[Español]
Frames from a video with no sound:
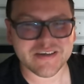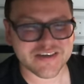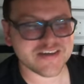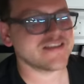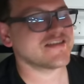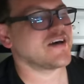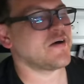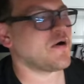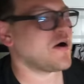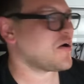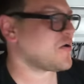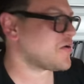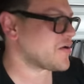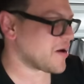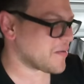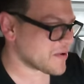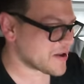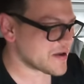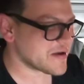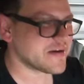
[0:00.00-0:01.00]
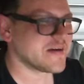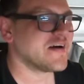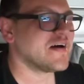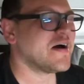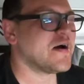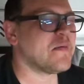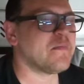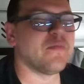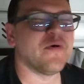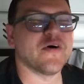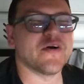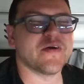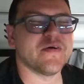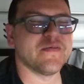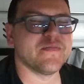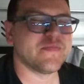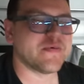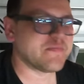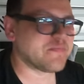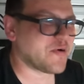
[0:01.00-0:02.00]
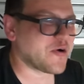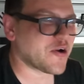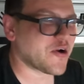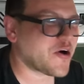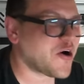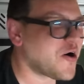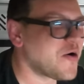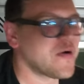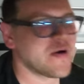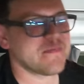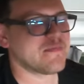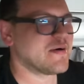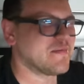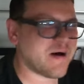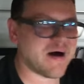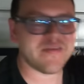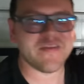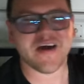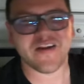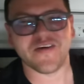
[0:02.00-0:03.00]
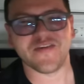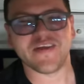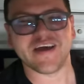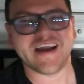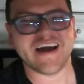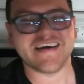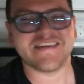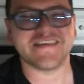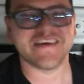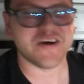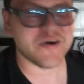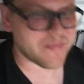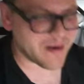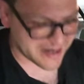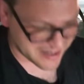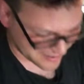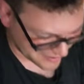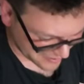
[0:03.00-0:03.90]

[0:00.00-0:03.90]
mayores abajo y a mí por, por, joven me mandaron de castigo para